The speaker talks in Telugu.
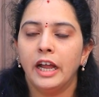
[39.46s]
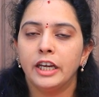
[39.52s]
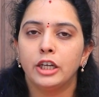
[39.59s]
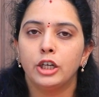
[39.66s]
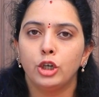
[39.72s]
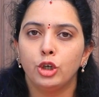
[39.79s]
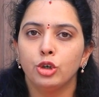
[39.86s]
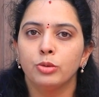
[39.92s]
ఈ
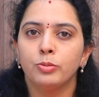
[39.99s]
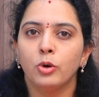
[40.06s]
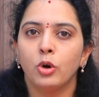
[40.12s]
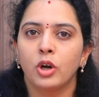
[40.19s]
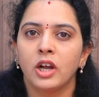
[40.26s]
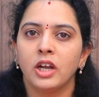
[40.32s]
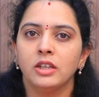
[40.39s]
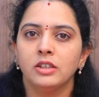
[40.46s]
ట్యూబ్
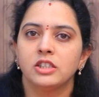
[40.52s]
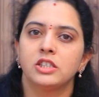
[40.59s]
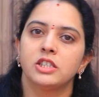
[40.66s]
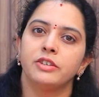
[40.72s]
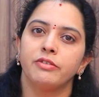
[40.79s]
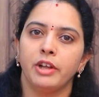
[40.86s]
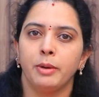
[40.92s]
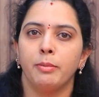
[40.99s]
ఒక
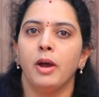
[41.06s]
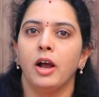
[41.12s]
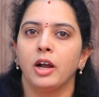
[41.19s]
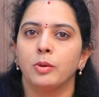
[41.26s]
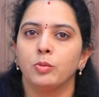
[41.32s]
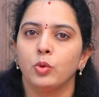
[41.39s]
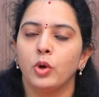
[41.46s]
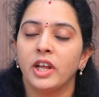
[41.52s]
చివరి
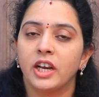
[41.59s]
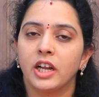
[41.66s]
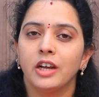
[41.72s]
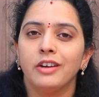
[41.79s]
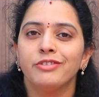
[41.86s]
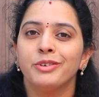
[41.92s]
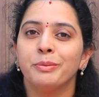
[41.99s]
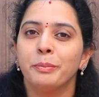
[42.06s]
భాగము
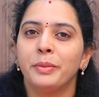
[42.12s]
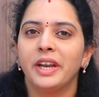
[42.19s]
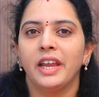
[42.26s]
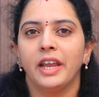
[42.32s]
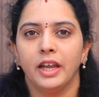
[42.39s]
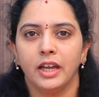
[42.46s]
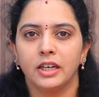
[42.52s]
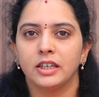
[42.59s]
అనగా
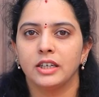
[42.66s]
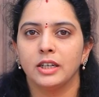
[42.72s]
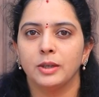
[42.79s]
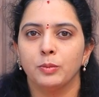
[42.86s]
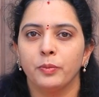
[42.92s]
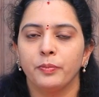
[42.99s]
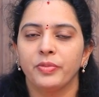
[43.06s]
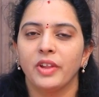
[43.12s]
ఫింబ్రియే
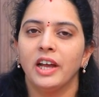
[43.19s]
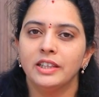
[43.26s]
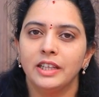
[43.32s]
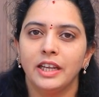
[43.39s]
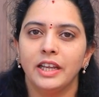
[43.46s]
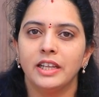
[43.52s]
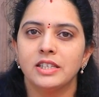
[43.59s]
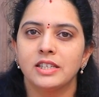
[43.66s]
అంటాము
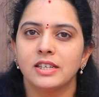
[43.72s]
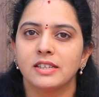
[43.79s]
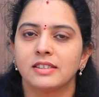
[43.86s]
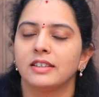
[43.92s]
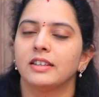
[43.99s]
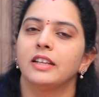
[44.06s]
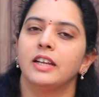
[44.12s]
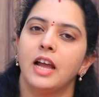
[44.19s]
అది ఏం
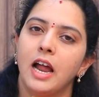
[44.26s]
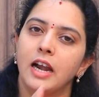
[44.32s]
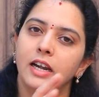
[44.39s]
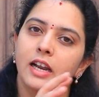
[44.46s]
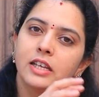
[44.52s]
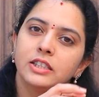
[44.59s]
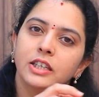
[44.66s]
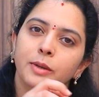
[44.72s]
చేస్తుంది
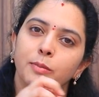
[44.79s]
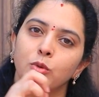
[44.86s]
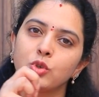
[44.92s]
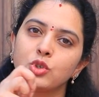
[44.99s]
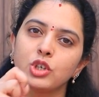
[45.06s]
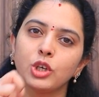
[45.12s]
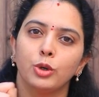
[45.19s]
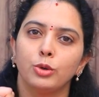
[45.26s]
అండాశయం
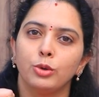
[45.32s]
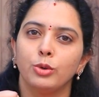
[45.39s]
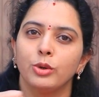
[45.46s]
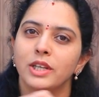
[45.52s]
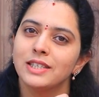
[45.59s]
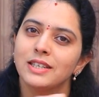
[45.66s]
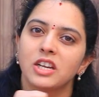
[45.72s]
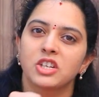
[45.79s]
నుంచి
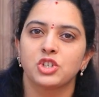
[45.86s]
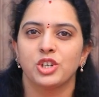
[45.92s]
గుడ్డుని సక్